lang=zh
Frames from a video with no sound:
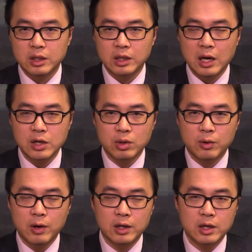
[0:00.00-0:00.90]
应该来说的
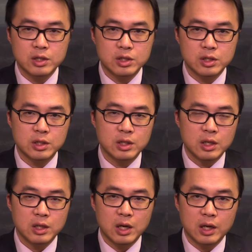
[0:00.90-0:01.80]
话呢，是
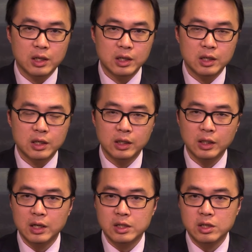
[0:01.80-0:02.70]
啊一个核
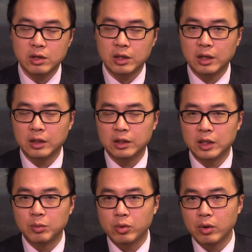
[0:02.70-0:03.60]
弹的效应呢，
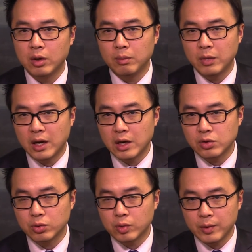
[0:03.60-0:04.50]
抵不过美联
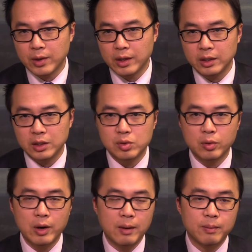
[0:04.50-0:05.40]
储官员的一句
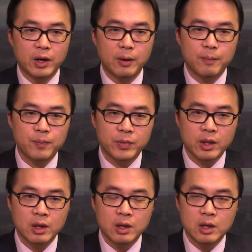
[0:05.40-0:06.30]
话。
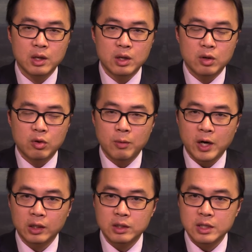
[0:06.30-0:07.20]
我们
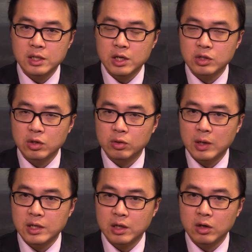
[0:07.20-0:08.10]
看到，在上周
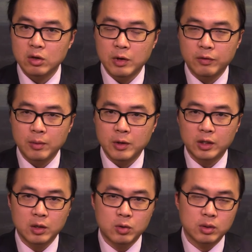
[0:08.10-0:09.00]
晚上，欧美方面
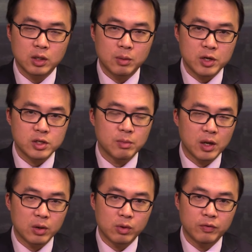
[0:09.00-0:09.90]
特，特别是
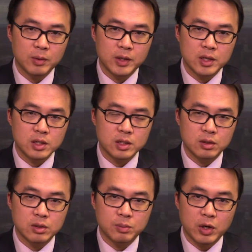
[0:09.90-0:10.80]
美国方面呢，
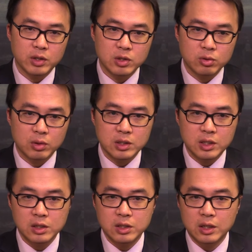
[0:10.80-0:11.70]
是表现出了
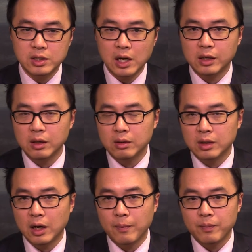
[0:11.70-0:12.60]
惊人的下跌
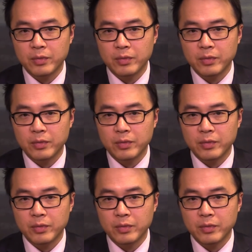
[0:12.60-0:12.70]
啊。